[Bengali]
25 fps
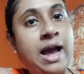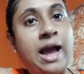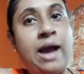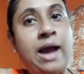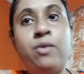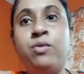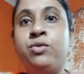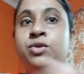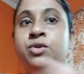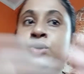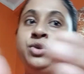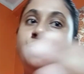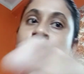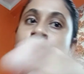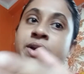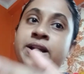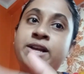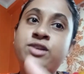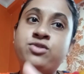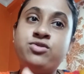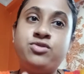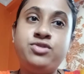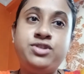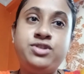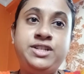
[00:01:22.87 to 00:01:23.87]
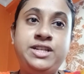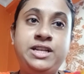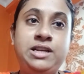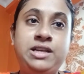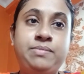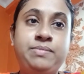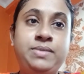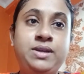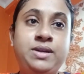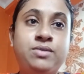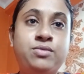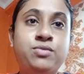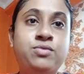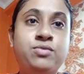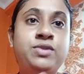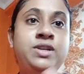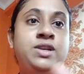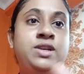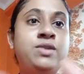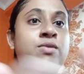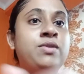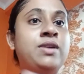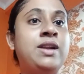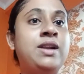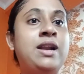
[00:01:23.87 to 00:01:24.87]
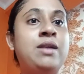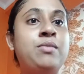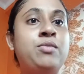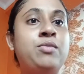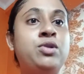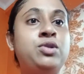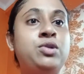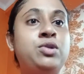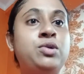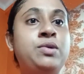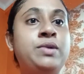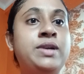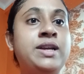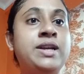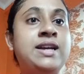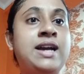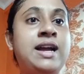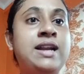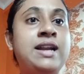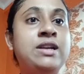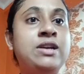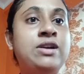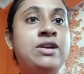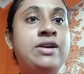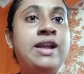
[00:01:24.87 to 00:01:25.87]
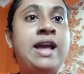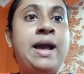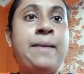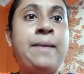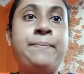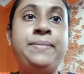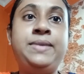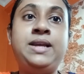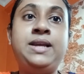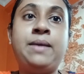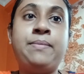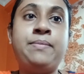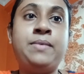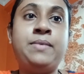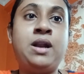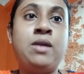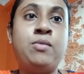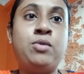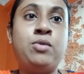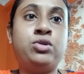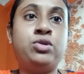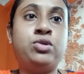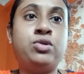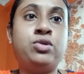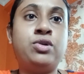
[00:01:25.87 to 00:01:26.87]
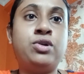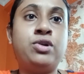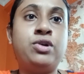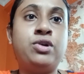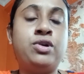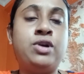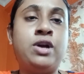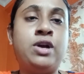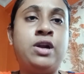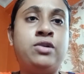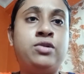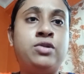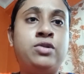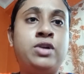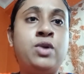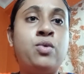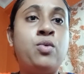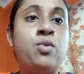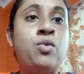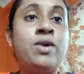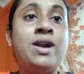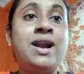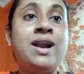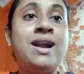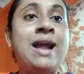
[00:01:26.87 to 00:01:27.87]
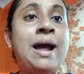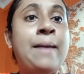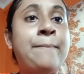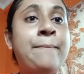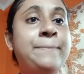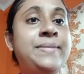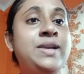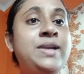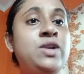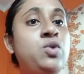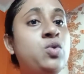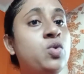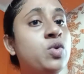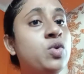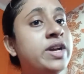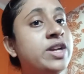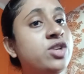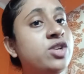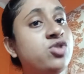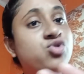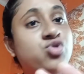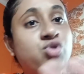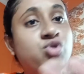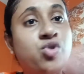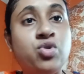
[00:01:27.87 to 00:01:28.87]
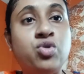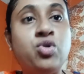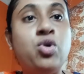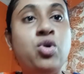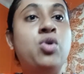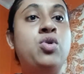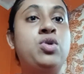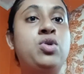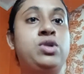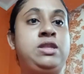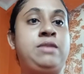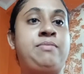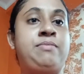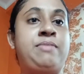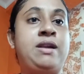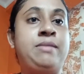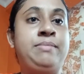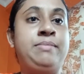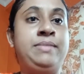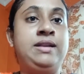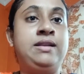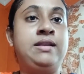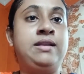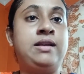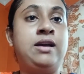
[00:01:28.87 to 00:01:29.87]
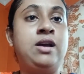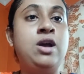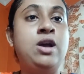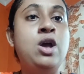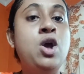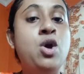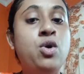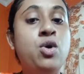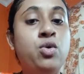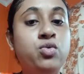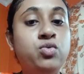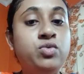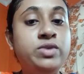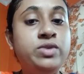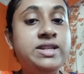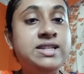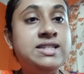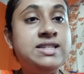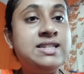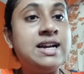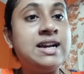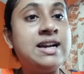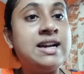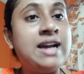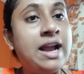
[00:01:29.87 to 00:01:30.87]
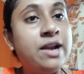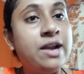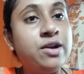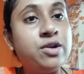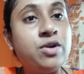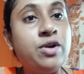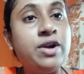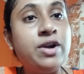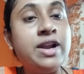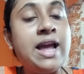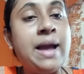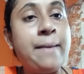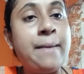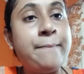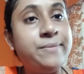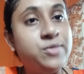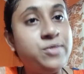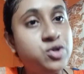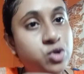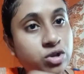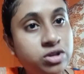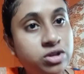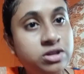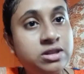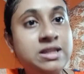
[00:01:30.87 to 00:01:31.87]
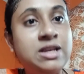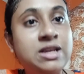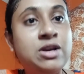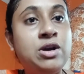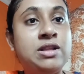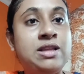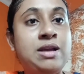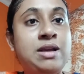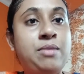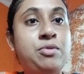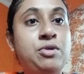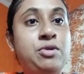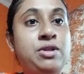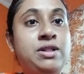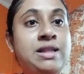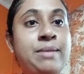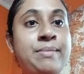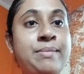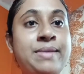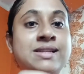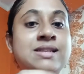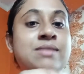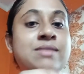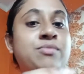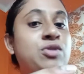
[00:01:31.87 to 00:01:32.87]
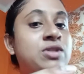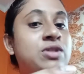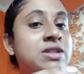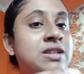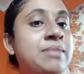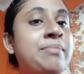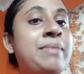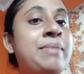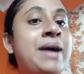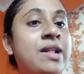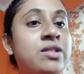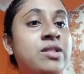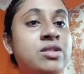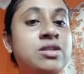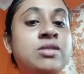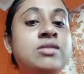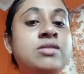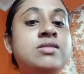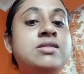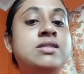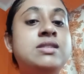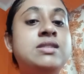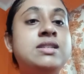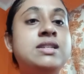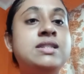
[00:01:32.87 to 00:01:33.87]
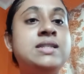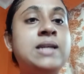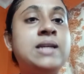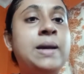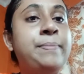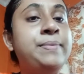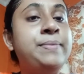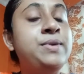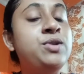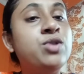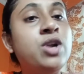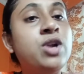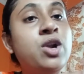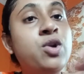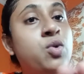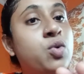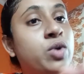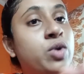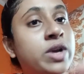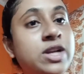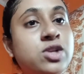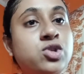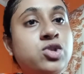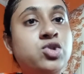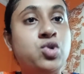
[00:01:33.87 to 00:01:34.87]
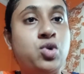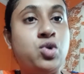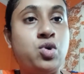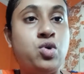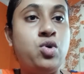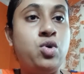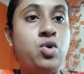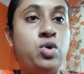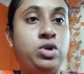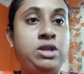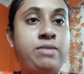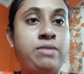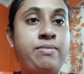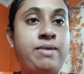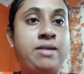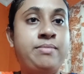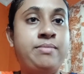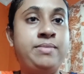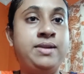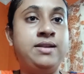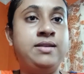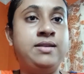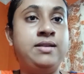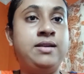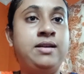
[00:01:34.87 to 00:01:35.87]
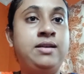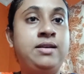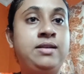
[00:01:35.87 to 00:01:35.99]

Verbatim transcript: উনিও একজন শিল্পী উনি ওনার মতো করে গান করে আপনি আপনার মতো করে গান করে ওনার আপনি নখের যোগ্যও হতে পারবেন না উনি যা গান করে আমি সত্যি কথা বলতে আমি আজকে বলতে বাধ্য হচ্ছি যে আপনি ওনার নখের যোগ্য হতে পারবেন না